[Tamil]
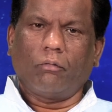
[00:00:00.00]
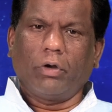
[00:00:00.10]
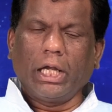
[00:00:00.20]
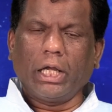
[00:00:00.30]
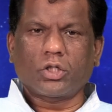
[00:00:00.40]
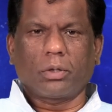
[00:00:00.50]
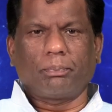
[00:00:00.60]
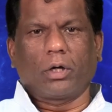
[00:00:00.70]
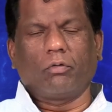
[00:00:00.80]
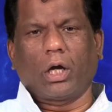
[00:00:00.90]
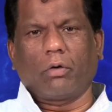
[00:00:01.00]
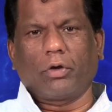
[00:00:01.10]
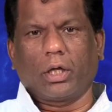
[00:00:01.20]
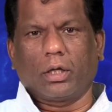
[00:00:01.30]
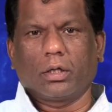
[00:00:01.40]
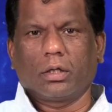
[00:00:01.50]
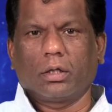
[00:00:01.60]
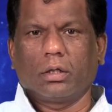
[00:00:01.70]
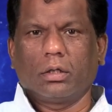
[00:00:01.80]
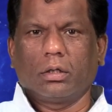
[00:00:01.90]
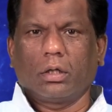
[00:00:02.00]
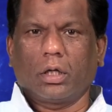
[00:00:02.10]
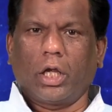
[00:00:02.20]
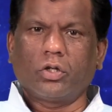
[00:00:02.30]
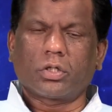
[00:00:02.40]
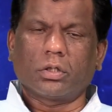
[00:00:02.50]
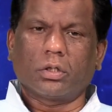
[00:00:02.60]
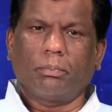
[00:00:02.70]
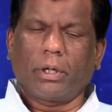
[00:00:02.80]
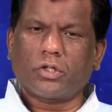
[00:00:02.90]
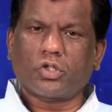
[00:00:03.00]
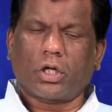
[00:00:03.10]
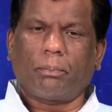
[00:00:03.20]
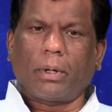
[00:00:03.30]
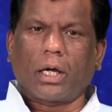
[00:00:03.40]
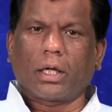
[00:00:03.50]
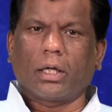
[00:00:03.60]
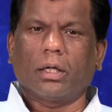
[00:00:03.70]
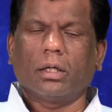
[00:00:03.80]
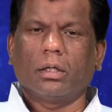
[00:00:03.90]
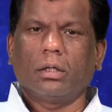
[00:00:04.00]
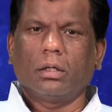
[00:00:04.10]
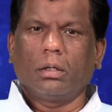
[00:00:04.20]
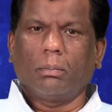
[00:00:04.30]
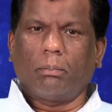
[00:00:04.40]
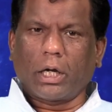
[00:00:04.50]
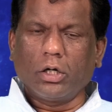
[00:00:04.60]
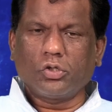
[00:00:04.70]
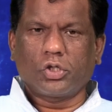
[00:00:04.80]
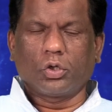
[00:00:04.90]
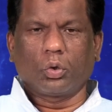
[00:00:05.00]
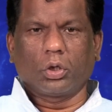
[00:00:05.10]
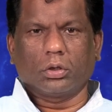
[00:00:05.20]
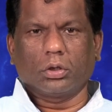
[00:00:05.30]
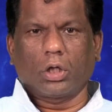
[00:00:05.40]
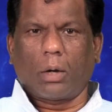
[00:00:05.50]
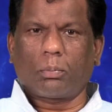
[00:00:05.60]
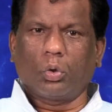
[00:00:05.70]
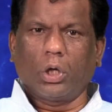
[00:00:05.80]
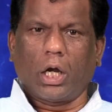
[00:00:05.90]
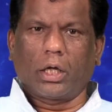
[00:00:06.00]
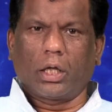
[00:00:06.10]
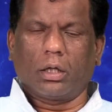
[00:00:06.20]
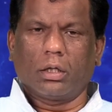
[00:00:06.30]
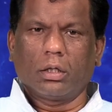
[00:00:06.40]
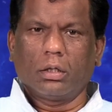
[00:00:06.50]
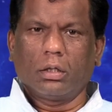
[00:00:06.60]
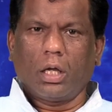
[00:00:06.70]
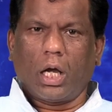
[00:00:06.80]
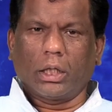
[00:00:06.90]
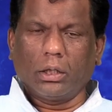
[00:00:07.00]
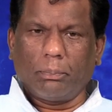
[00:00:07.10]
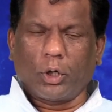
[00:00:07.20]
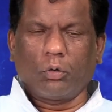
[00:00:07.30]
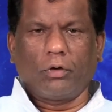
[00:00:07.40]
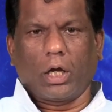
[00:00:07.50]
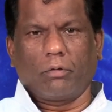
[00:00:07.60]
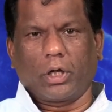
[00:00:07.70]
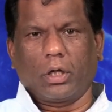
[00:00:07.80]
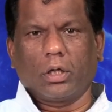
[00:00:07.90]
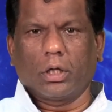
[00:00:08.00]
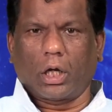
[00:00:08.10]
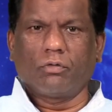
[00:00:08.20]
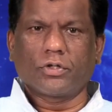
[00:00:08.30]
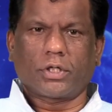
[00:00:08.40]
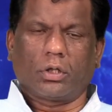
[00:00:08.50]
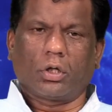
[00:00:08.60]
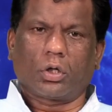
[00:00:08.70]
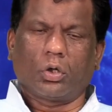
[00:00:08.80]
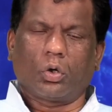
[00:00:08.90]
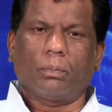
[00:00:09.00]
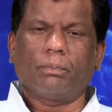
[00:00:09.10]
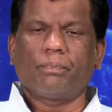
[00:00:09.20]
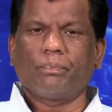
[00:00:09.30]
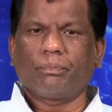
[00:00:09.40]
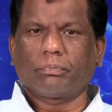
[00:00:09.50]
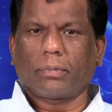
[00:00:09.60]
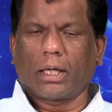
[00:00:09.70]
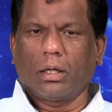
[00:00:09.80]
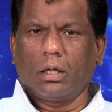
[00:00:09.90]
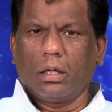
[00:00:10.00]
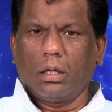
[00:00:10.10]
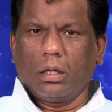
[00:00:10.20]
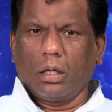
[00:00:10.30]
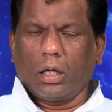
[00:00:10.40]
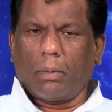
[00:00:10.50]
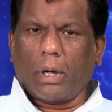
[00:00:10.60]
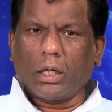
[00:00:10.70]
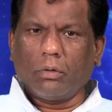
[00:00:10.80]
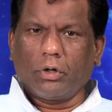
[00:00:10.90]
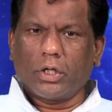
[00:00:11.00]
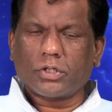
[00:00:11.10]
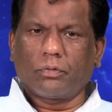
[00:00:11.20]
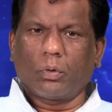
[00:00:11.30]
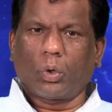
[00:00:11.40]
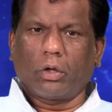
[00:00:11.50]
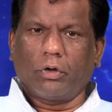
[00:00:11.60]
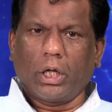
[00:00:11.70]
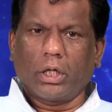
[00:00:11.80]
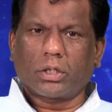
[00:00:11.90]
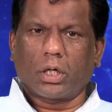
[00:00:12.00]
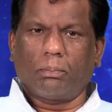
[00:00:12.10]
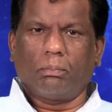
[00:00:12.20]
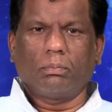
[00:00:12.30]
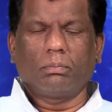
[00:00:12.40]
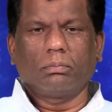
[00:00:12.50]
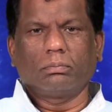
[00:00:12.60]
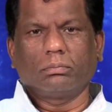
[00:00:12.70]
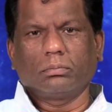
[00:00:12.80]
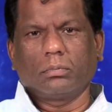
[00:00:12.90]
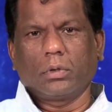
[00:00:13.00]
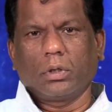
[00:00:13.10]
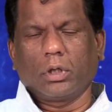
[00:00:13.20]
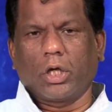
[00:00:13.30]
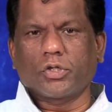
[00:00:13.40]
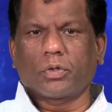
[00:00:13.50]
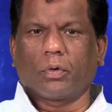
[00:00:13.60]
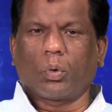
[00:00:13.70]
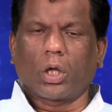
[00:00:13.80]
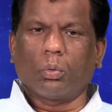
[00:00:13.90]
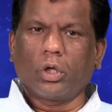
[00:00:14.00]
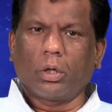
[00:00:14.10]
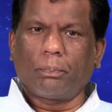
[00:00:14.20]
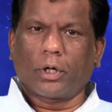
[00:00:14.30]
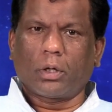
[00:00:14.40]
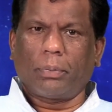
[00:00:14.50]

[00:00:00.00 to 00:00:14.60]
விண்ணேற்ற பெருவிழாவை நேற்று மிகச் சிறப்பாக மகிழ்ச்சியோடு நாம் கொண்டாடி அந்த பெருவிழாவை நிறைவு செய்திருக்கின்றோம் நம் ஆண்டவர் இயேசுவினுடைய விண்ணேற்றம் இயேசுவினுடைய உயிர்ப்புக்கு